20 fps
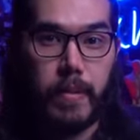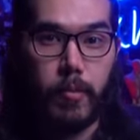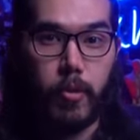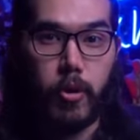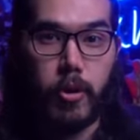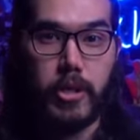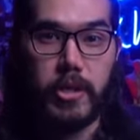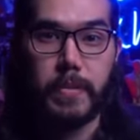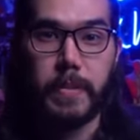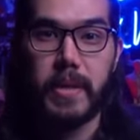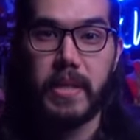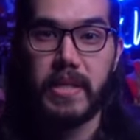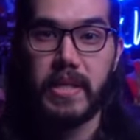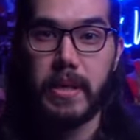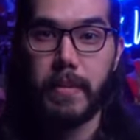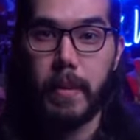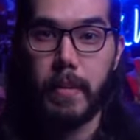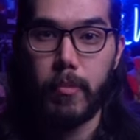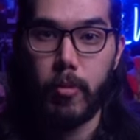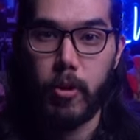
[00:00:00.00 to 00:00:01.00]
مخرج من
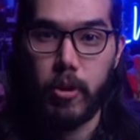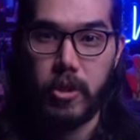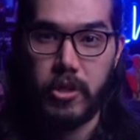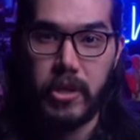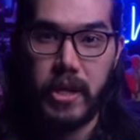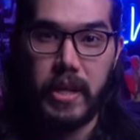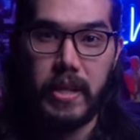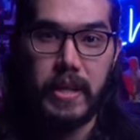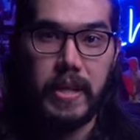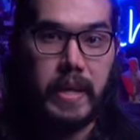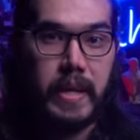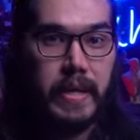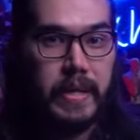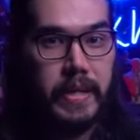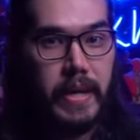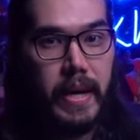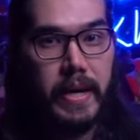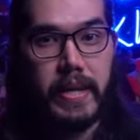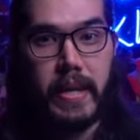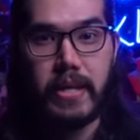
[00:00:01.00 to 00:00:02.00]
نصيب المخرجين
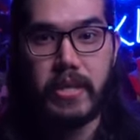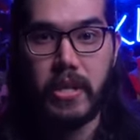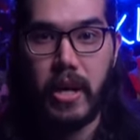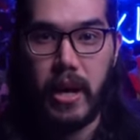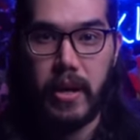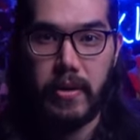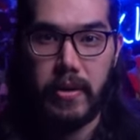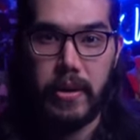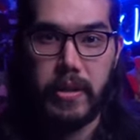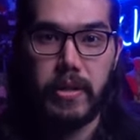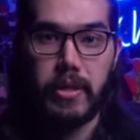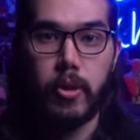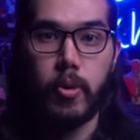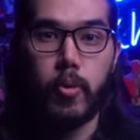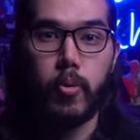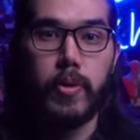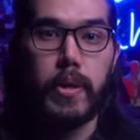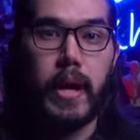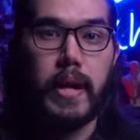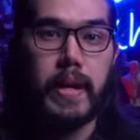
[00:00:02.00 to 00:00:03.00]
دانيال شاينريت
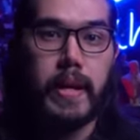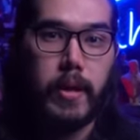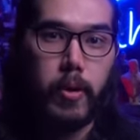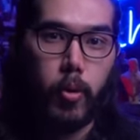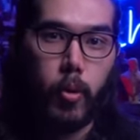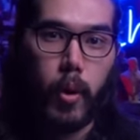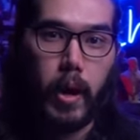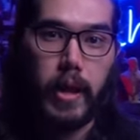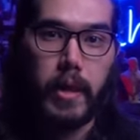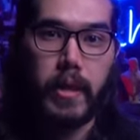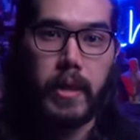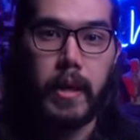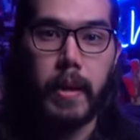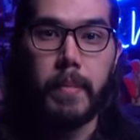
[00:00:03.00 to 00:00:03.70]
ودانيال كوان